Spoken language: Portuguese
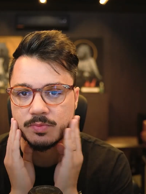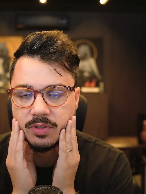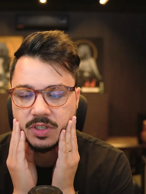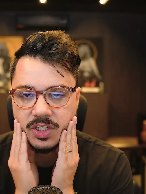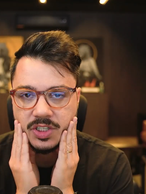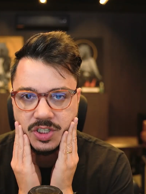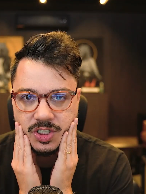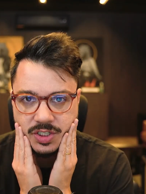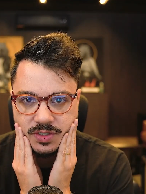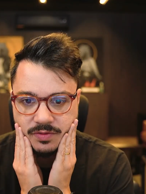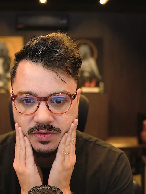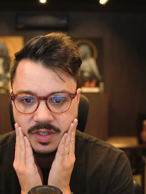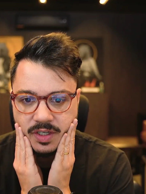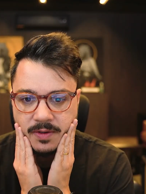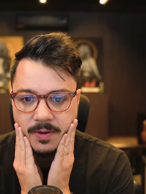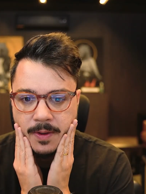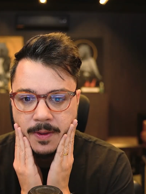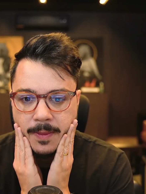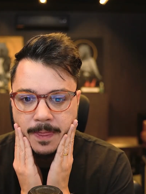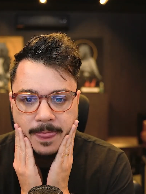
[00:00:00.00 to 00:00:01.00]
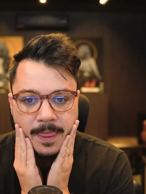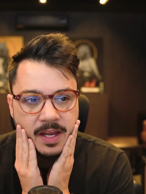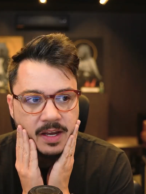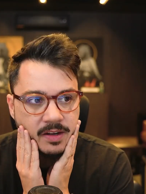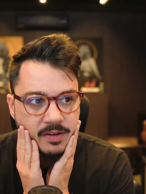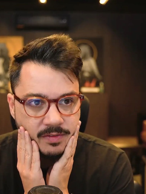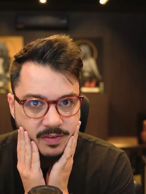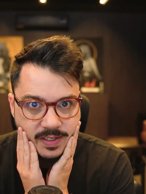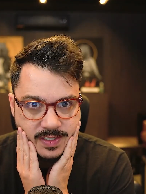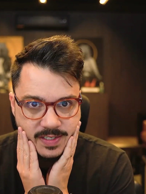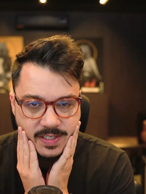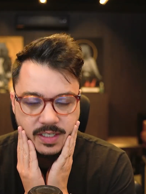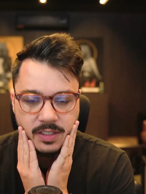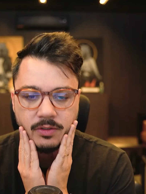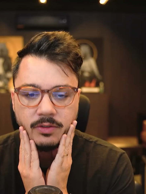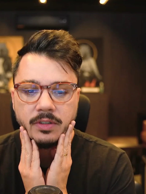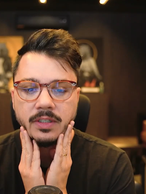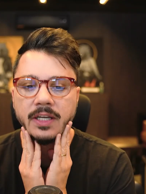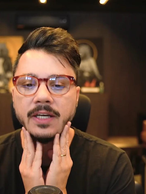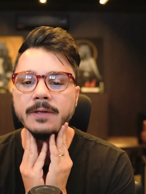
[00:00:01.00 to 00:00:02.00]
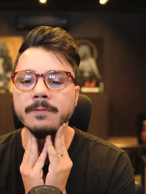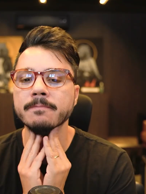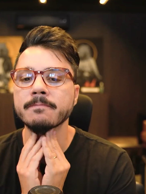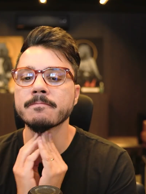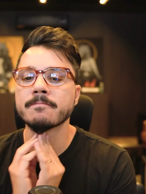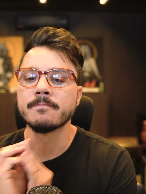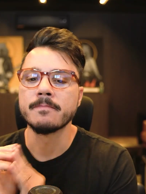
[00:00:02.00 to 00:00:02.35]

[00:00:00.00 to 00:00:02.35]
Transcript: porque a gente vem fazendo, tá?